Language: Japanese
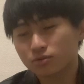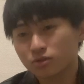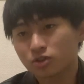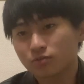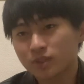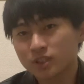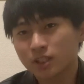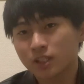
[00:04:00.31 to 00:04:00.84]
分を
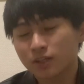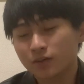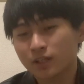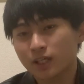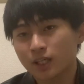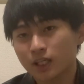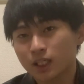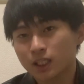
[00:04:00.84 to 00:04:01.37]
見捨ててくれ
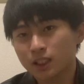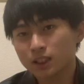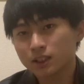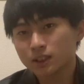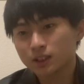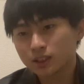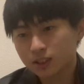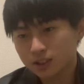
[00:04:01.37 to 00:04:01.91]
ないから、
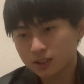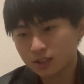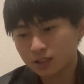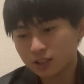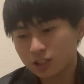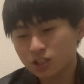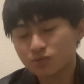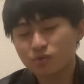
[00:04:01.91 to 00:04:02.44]
絶
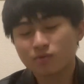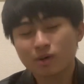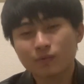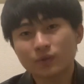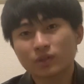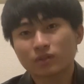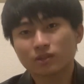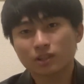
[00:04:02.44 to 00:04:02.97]
対自分を
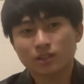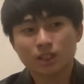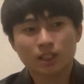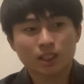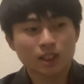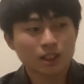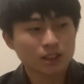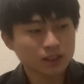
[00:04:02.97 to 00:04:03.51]
守ってくれるから、
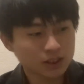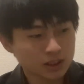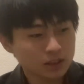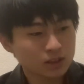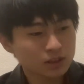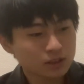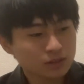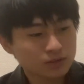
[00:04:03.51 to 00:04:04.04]

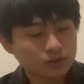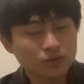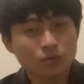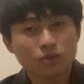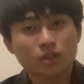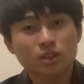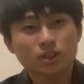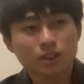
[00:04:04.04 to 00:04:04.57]
そういう
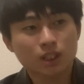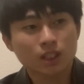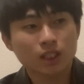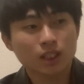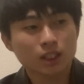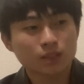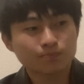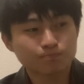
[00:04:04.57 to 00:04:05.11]
ことですね。
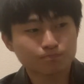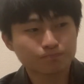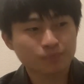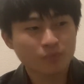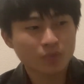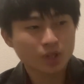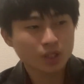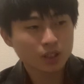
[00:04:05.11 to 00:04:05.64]
うん。
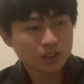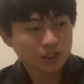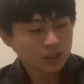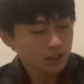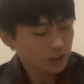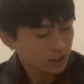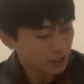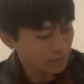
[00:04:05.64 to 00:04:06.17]

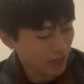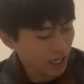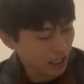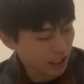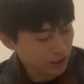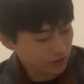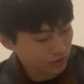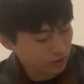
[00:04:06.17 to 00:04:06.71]
で、ま
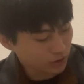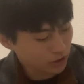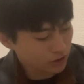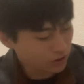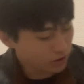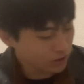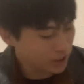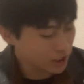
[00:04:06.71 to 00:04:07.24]
あ、あと、一
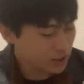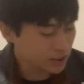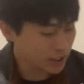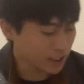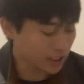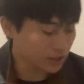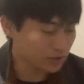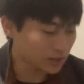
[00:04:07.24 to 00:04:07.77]
人暮らし
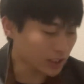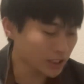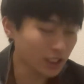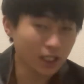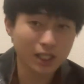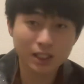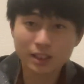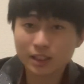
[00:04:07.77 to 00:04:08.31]
ね、あの、何
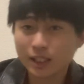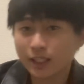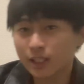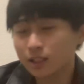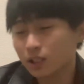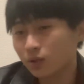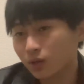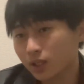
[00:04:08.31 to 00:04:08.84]
が大
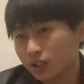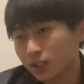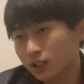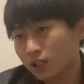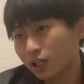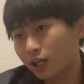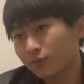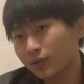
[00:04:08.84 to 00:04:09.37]
変なのかって
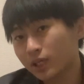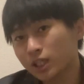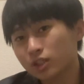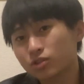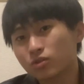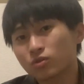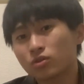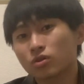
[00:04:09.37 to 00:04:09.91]
言ったら、まあ、
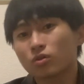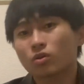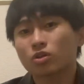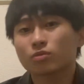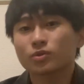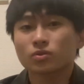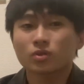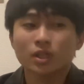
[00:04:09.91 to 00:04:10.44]
食料のこ
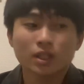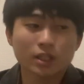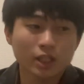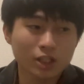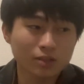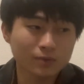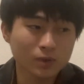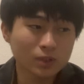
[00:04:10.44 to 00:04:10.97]
ともそうなんだ
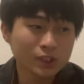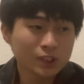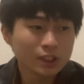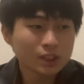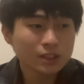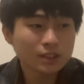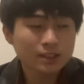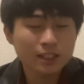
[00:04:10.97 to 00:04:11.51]
けども、
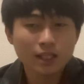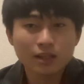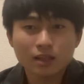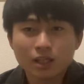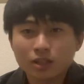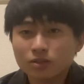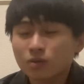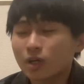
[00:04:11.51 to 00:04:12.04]
洗
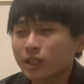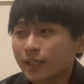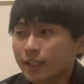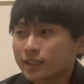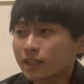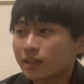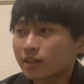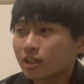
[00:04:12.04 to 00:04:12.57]
濯とかね、
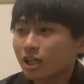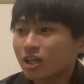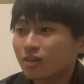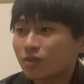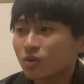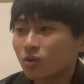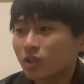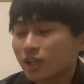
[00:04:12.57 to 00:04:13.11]
洗濯
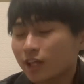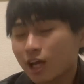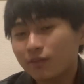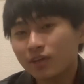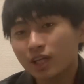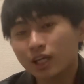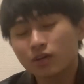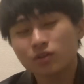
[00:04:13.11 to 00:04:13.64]
物をね、貯
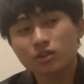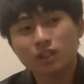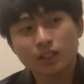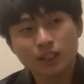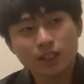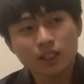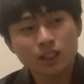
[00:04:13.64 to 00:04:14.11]
めないことだね。